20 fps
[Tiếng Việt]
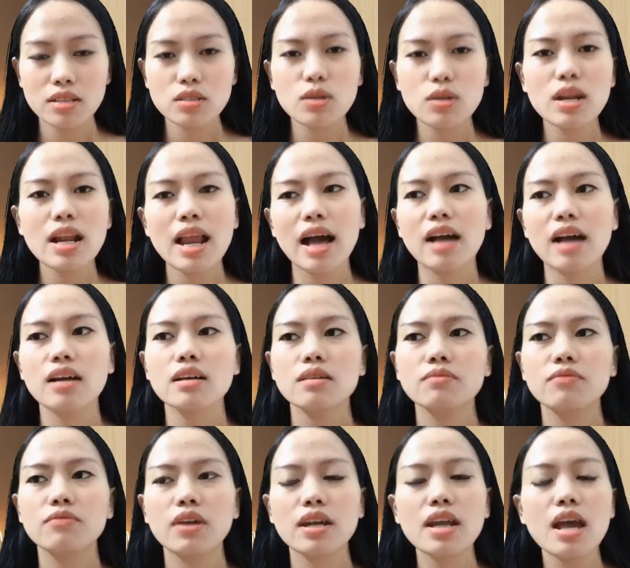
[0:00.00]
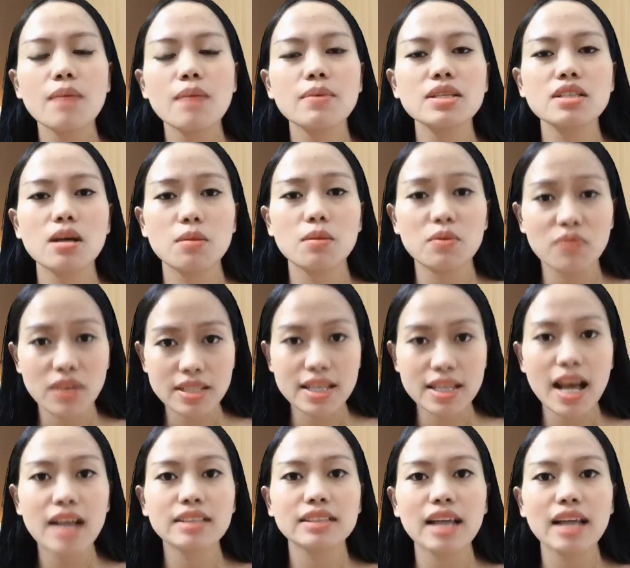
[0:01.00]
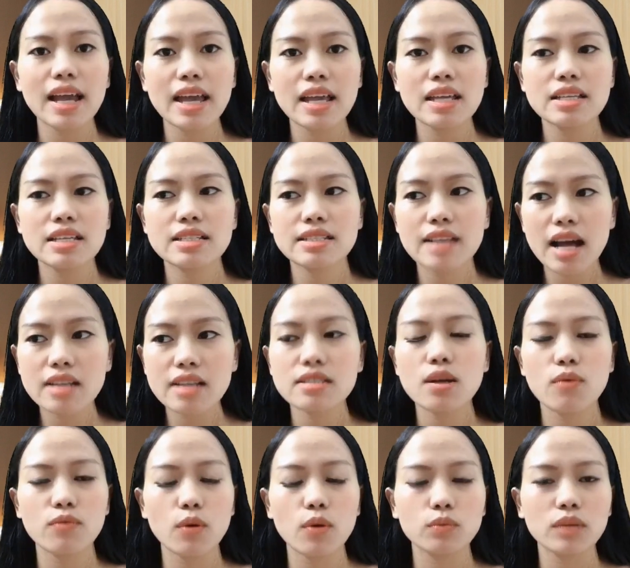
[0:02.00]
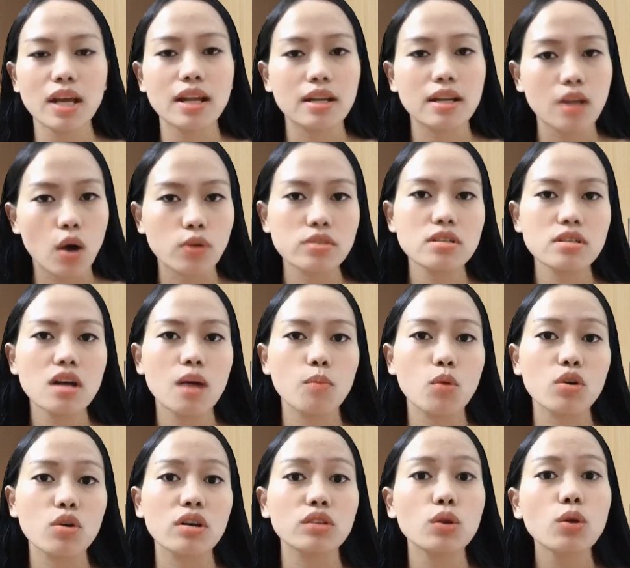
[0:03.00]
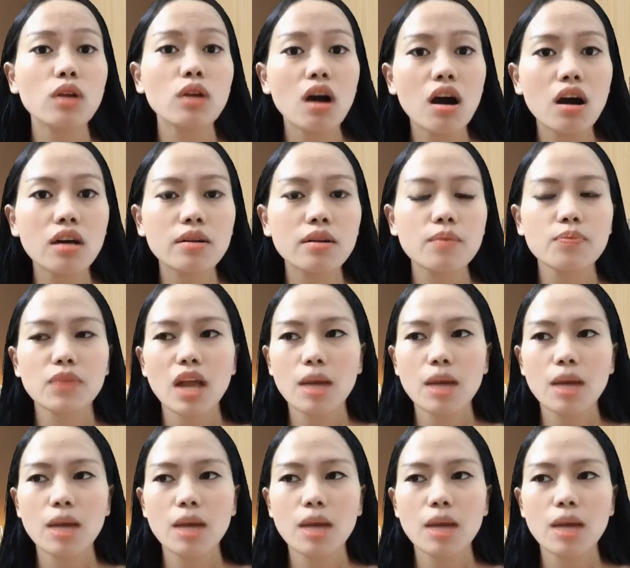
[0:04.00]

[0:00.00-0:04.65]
cho nên là vấn đề bây giờ mình phải giang tay giang rộng vòng tay để đón chờ một người tốt hơn